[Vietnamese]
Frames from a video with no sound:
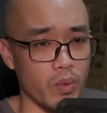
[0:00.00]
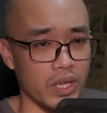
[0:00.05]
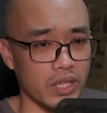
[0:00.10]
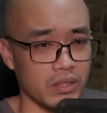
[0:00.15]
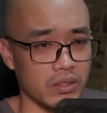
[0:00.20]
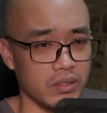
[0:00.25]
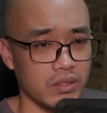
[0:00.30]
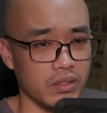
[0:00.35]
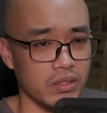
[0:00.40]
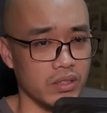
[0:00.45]
hơ
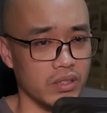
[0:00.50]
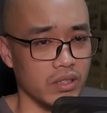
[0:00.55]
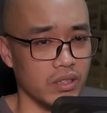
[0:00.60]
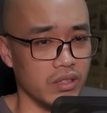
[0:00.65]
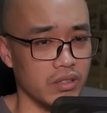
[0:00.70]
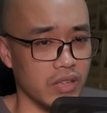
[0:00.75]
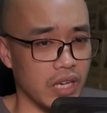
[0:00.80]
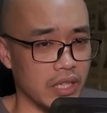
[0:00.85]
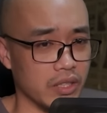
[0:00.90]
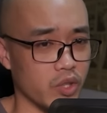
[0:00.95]
hớ,
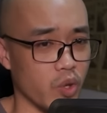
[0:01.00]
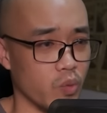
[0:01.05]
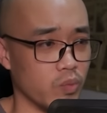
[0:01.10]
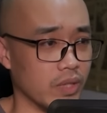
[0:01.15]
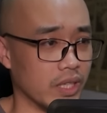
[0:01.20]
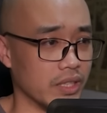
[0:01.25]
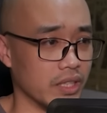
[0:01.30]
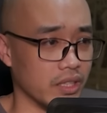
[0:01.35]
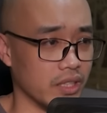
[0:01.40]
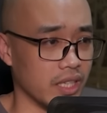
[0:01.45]
ở
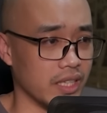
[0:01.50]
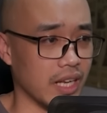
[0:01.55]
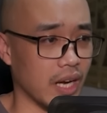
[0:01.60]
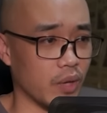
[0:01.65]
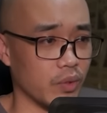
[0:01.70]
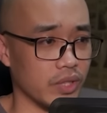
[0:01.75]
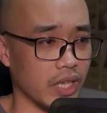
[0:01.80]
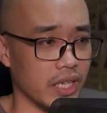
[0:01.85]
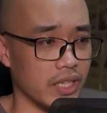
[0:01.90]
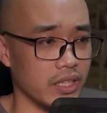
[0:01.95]
hai chữ
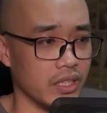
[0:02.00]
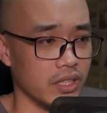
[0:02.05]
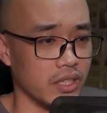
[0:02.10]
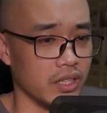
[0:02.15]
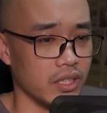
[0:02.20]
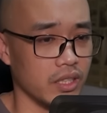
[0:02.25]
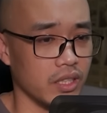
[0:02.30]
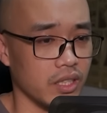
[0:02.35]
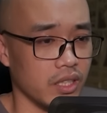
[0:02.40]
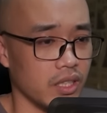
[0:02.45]
bình an còn
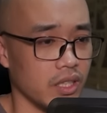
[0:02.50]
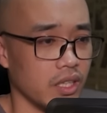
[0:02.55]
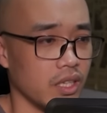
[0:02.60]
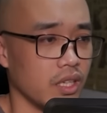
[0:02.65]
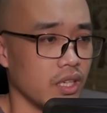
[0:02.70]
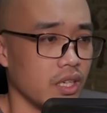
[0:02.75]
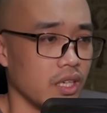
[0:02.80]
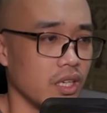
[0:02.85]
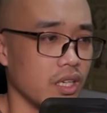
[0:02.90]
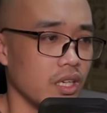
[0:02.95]
cố ý
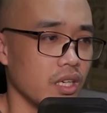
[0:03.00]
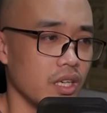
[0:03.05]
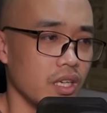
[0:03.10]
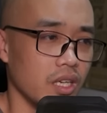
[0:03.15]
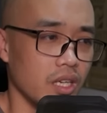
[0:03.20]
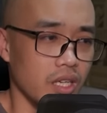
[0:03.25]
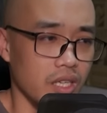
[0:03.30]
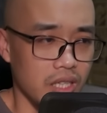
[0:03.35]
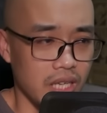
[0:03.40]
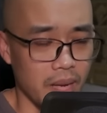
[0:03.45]
nhấn mạnh thêm
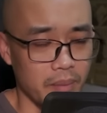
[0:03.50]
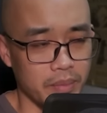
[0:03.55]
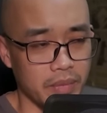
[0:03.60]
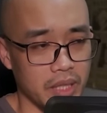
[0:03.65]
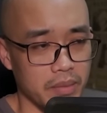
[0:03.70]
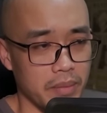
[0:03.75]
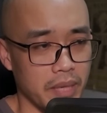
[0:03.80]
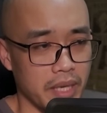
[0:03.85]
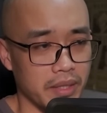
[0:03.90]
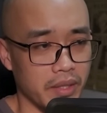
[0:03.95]
vài phần.
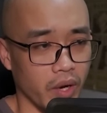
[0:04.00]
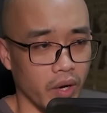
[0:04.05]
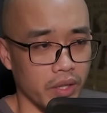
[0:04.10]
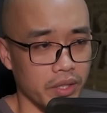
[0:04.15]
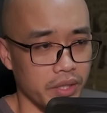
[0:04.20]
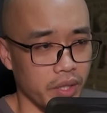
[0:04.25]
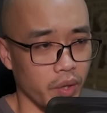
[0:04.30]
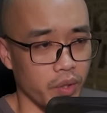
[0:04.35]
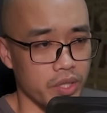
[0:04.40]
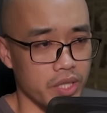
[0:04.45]

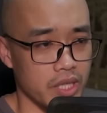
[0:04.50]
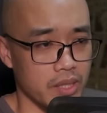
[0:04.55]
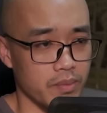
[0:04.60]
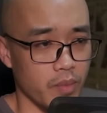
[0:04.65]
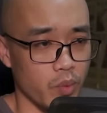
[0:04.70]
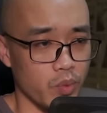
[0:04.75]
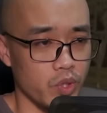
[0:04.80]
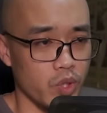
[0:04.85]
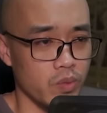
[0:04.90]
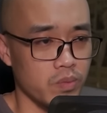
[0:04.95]

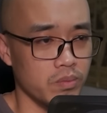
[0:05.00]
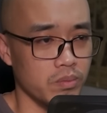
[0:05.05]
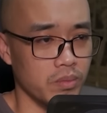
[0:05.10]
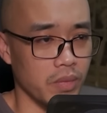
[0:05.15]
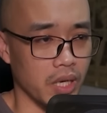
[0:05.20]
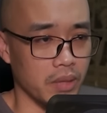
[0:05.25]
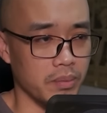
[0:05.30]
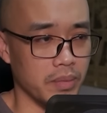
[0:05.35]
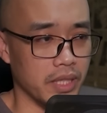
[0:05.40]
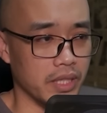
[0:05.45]
Trong mắt Liễu
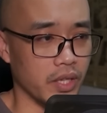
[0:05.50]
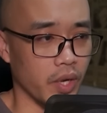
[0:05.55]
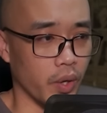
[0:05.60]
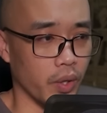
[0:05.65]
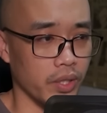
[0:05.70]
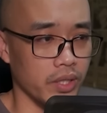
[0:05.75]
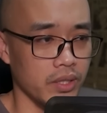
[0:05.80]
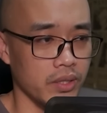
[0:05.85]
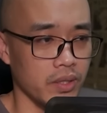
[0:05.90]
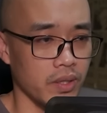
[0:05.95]
Ngạn tức thì
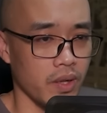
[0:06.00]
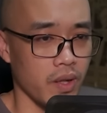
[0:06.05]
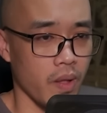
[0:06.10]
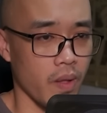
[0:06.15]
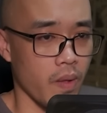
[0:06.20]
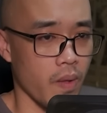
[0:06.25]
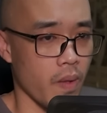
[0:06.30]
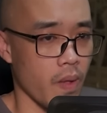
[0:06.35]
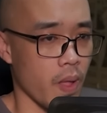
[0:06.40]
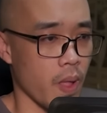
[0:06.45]
lóe lên
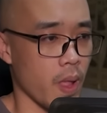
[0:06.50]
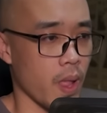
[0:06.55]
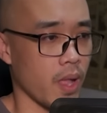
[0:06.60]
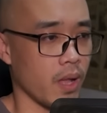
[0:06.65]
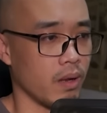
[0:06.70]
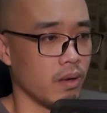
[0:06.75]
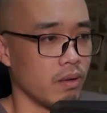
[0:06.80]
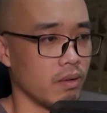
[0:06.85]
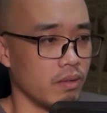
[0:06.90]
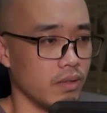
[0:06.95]
vẻ âm
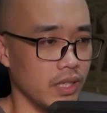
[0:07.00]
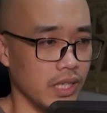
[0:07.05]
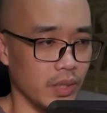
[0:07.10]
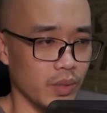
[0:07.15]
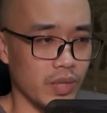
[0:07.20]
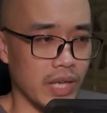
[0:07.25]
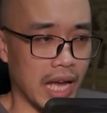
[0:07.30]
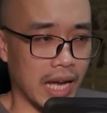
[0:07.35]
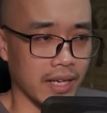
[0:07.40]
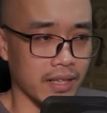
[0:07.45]
lãnh, đang
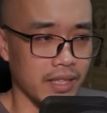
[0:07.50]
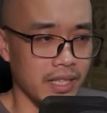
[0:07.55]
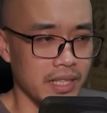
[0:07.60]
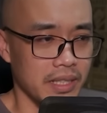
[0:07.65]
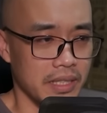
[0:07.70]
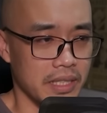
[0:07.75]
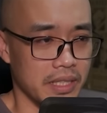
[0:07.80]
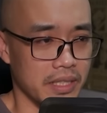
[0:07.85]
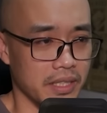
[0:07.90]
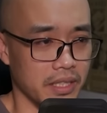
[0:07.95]
muốn chuẩn bị
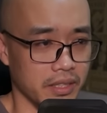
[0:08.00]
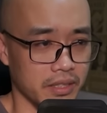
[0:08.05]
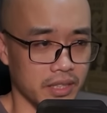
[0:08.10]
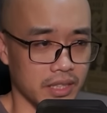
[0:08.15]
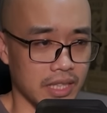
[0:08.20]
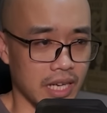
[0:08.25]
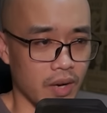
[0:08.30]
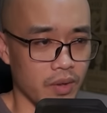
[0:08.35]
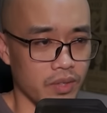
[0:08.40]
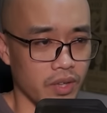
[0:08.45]
nói cái gì
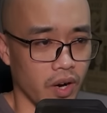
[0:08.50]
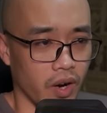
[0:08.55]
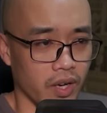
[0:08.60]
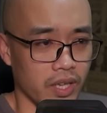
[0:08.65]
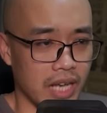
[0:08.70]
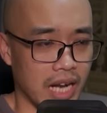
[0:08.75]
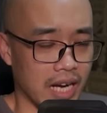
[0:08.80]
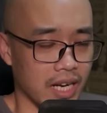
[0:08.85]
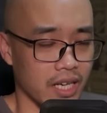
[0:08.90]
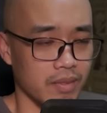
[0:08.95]
thì
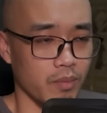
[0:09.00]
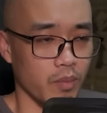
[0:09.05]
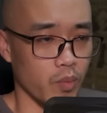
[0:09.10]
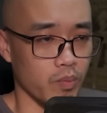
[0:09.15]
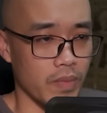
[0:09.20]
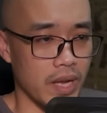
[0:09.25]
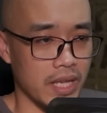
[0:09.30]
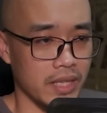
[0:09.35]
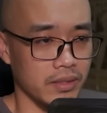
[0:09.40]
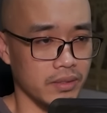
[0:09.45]
phía trước
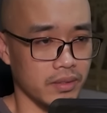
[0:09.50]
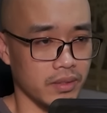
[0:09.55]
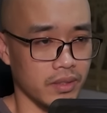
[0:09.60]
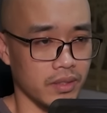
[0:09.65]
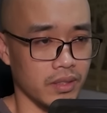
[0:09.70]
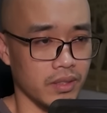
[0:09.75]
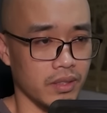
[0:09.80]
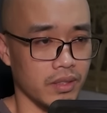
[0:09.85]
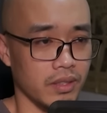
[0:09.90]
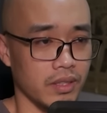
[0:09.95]
bỗng truyền đến
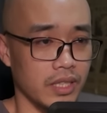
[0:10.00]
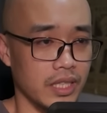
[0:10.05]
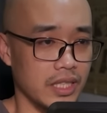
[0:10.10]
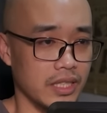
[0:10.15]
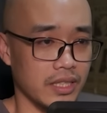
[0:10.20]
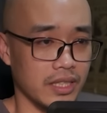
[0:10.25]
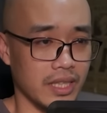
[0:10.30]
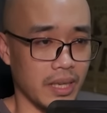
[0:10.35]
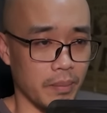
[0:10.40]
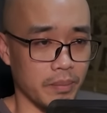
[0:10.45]
một tràng
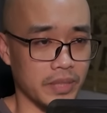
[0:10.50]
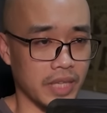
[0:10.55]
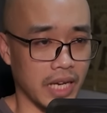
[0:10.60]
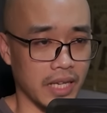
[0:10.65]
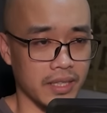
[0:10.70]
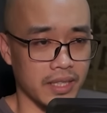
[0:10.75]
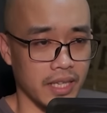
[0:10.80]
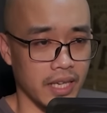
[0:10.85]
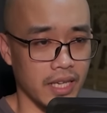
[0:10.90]
tiếng bước chân.